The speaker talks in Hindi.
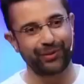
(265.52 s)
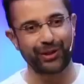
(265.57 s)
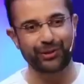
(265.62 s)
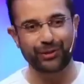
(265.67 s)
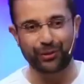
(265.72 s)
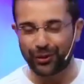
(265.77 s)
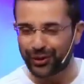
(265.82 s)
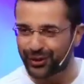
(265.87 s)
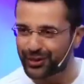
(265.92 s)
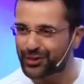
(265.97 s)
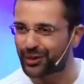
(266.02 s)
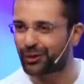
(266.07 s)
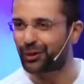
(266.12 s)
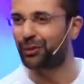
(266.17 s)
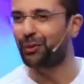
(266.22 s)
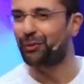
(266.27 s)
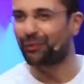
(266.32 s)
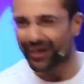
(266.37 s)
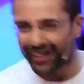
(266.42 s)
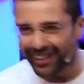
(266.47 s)
बेटे छोड़ किन
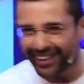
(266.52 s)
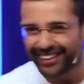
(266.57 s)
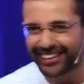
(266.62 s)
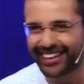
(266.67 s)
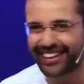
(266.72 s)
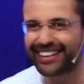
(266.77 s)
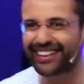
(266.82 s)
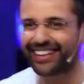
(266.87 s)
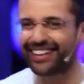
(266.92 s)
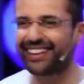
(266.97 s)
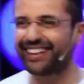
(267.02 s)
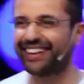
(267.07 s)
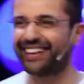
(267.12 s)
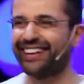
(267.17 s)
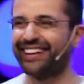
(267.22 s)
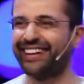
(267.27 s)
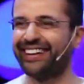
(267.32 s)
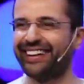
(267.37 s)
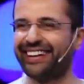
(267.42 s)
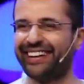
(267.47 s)
चक्रों में पढ़ रहे यही कर
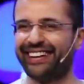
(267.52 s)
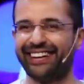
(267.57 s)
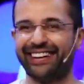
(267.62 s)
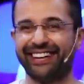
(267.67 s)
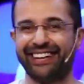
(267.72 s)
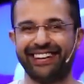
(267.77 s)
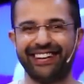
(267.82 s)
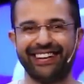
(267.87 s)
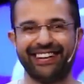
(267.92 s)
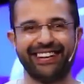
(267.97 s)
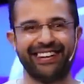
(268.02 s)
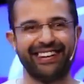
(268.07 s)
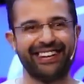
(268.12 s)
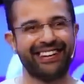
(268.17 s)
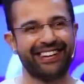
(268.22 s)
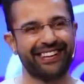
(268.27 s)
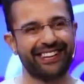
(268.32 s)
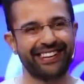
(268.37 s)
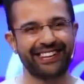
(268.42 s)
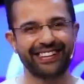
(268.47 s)

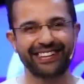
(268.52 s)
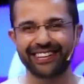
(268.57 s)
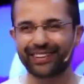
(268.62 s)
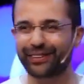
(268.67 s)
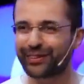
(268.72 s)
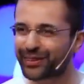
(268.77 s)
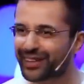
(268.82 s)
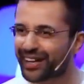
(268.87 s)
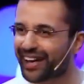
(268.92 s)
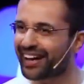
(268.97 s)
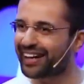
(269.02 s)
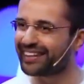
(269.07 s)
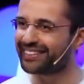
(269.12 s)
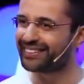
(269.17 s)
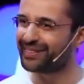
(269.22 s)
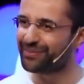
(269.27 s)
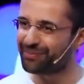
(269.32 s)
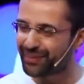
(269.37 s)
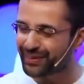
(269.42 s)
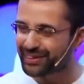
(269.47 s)
ले ये होता है
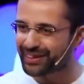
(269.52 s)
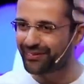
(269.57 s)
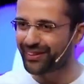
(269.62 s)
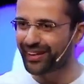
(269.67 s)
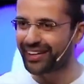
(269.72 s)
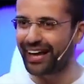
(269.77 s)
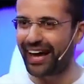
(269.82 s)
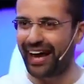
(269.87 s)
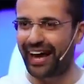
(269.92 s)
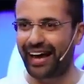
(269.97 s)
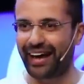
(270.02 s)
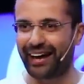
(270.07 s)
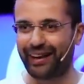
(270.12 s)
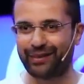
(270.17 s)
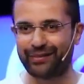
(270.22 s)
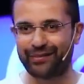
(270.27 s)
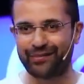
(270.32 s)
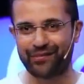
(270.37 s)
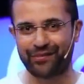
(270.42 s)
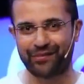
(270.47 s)
सिंपल सा बंडा है
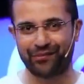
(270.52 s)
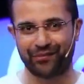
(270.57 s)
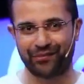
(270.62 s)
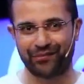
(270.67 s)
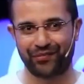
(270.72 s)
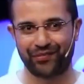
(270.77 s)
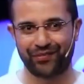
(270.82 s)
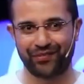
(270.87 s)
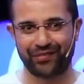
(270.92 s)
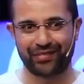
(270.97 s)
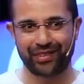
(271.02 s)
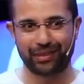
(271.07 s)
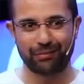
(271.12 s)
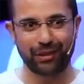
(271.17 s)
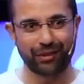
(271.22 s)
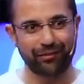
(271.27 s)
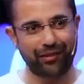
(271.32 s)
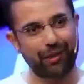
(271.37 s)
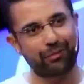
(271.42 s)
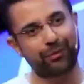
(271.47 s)

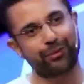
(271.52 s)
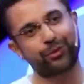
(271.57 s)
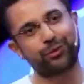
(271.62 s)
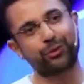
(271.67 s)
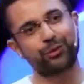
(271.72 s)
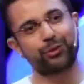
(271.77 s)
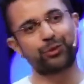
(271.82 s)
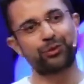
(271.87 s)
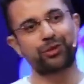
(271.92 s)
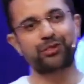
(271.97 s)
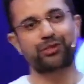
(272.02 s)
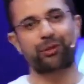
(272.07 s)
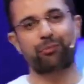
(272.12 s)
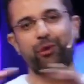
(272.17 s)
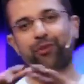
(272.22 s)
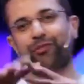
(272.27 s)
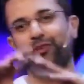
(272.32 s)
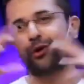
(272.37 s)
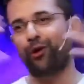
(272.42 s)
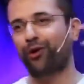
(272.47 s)
मेरी फैमिली में दूर दूर तक
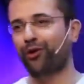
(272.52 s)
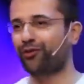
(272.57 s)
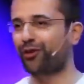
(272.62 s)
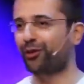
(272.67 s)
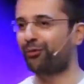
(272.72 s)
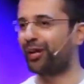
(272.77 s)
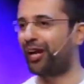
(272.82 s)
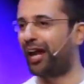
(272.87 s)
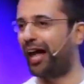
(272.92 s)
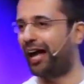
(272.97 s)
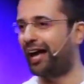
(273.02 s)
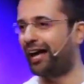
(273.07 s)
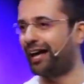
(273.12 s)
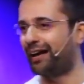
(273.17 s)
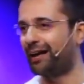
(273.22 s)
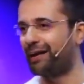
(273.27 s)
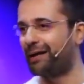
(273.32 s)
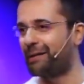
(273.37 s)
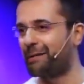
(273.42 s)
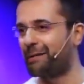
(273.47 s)
सबको फोटोग्राफर बनना है